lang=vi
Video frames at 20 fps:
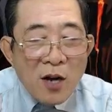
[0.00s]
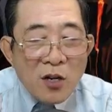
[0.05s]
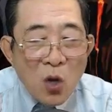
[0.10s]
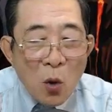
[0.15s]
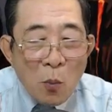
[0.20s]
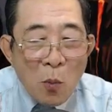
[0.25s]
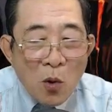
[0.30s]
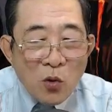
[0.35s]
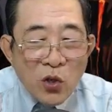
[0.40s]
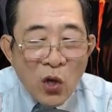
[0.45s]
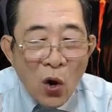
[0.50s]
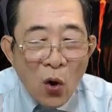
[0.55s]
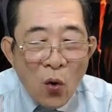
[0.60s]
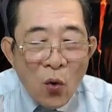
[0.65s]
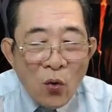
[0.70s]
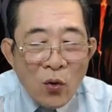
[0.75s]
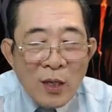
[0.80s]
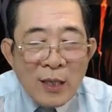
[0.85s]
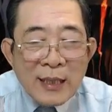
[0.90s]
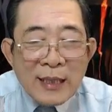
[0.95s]
cùng một
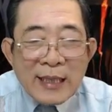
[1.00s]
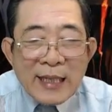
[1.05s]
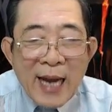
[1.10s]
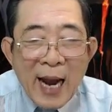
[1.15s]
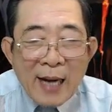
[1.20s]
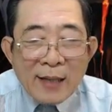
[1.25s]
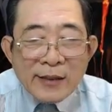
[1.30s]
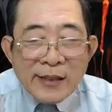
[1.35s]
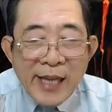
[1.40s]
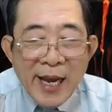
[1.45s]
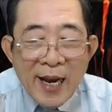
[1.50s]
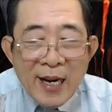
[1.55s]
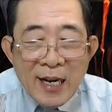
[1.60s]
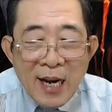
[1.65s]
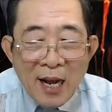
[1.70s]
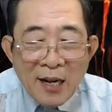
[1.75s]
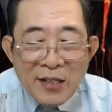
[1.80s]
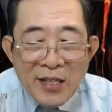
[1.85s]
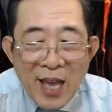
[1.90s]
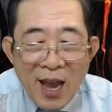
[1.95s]
chỗ, cắn xé
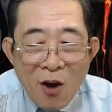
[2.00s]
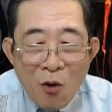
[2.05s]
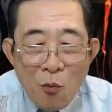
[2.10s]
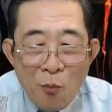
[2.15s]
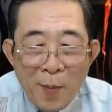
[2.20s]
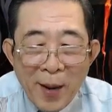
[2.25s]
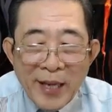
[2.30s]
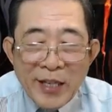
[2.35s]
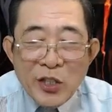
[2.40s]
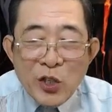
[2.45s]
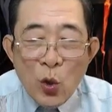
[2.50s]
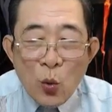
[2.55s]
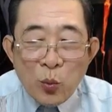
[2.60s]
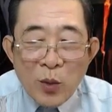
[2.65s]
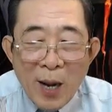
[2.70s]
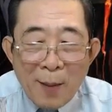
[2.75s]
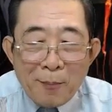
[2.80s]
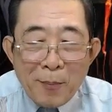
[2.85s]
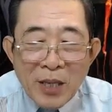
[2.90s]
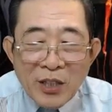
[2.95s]
lẫn nhau mấy chục
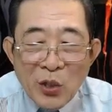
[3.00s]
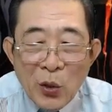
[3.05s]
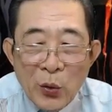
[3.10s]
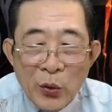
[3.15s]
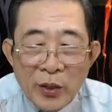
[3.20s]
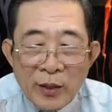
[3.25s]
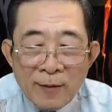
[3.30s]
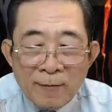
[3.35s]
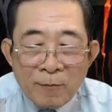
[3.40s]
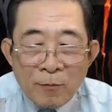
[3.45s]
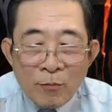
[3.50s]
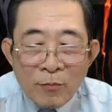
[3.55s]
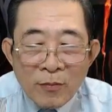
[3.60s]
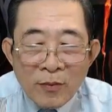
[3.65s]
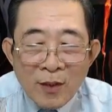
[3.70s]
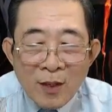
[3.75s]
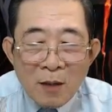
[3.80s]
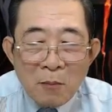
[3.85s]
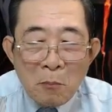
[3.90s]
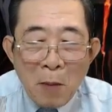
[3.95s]
năm mà thôi.
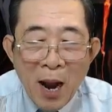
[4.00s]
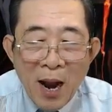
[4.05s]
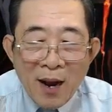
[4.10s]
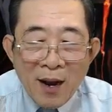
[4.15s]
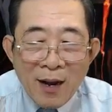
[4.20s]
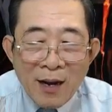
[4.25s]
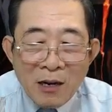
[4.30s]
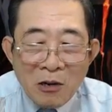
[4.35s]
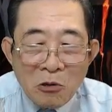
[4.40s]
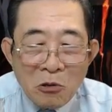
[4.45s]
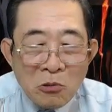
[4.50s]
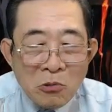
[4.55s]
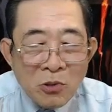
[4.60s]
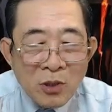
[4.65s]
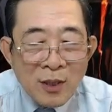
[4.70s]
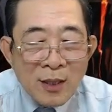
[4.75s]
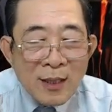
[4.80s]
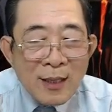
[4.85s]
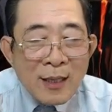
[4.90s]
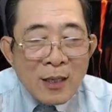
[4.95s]
Bằng hữu,
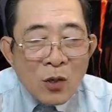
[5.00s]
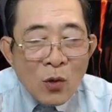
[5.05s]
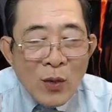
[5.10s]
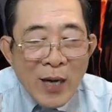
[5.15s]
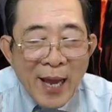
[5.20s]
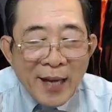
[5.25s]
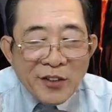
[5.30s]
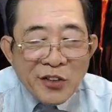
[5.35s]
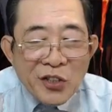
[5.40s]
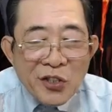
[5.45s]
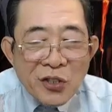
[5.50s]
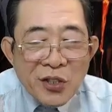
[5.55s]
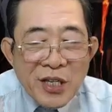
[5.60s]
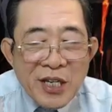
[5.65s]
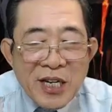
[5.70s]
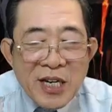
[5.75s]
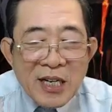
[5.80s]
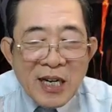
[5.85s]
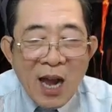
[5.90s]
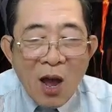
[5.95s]
có lẽ trước
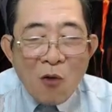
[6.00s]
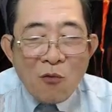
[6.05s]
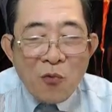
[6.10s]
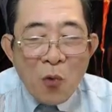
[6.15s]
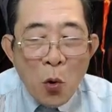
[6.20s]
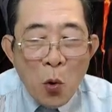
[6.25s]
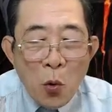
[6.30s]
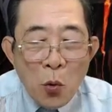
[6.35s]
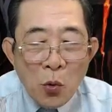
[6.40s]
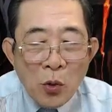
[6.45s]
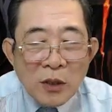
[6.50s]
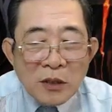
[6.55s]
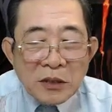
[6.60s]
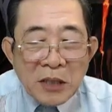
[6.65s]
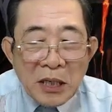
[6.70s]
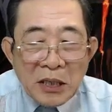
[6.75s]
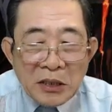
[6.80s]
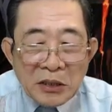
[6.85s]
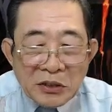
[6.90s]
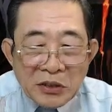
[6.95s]
kia lão phu
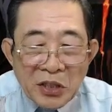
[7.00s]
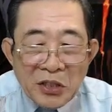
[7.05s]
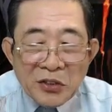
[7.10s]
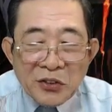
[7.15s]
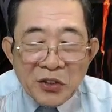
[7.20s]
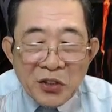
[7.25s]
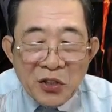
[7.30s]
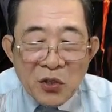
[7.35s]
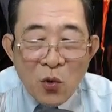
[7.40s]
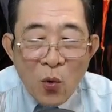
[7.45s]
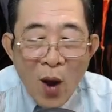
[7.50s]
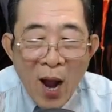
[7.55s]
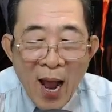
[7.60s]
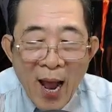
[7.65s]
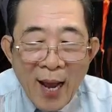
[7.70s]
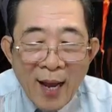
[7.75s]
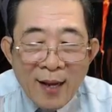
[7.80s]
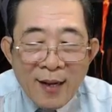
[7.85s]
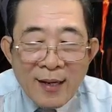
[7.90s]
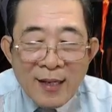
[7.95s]
từng tưởng tượng qua,
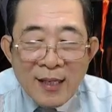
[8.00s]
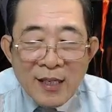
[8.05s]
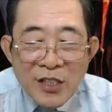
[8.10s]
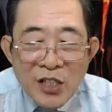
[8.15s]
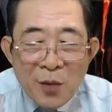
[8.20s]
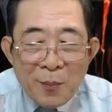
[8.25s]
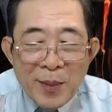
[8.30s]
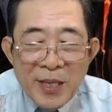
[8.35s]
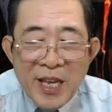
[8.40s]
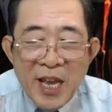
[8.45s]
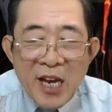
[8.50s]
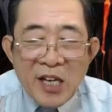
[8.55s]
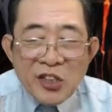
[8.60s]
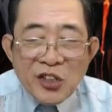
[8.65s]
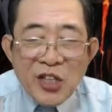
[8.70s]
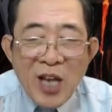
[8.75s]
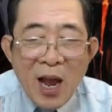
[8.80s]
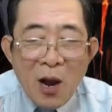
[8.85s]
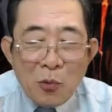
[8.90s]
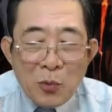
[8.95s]
nhưng mà về
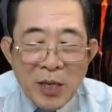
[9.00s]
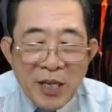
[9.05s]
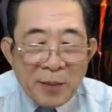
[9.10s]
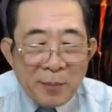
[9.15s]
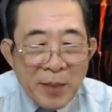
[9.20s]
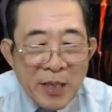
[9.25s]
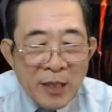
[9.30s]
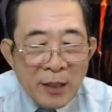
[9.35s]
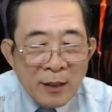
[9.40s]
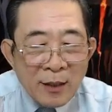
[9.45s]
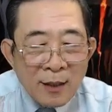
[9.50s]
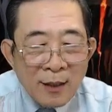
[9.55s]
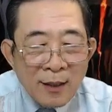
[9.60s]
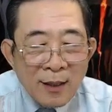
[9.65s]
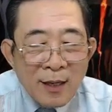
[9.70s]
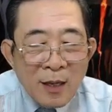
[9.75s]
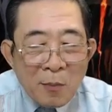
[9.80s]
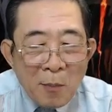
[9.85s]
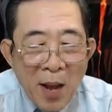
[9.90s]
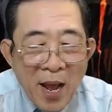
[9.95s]
sau liền biết,
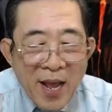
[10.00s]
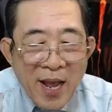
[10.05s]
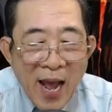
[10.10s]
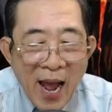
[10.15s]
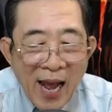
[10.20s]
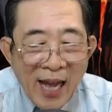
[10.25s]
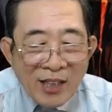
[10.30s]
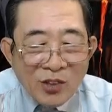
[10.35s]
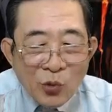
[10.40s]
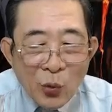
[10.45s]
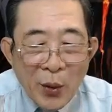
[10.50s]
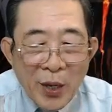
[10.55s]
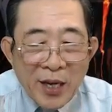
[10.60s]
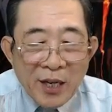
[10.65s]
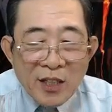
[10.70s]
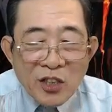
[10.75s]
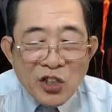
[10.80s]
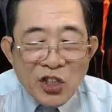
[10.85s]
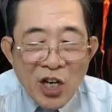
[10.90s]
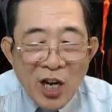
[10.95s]
bệ hạ tuyệt
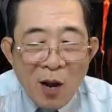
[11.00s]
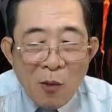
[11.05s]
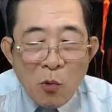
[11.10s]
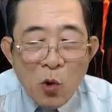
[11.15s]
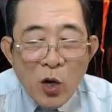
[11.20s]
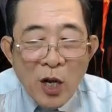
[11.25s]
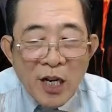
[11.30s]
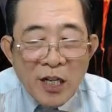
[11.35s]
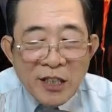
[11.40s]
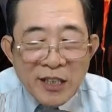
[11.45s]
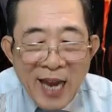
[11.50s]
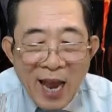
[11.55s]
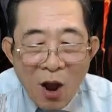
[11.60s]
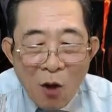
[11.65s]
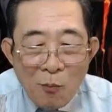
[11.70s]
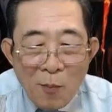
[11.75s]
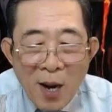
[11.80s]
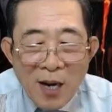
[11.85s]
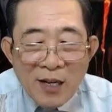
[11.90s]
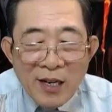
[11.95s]
sẽ không có kết giao
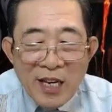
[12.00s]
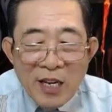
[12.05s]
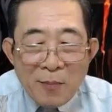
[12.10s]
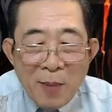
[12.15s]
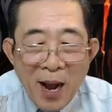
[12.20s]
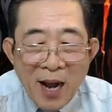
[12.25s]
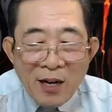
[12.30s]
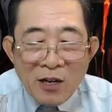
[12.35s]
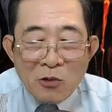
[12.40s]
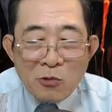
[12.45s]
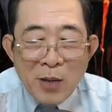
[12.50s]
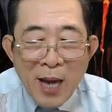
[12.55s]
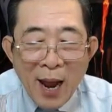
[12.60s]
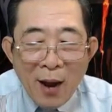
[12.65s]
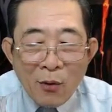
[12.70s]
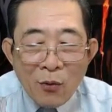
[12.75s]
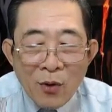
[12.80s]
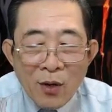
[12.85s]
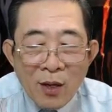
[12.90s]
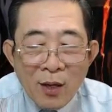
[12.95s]
bất kỳ bằng hữu nào.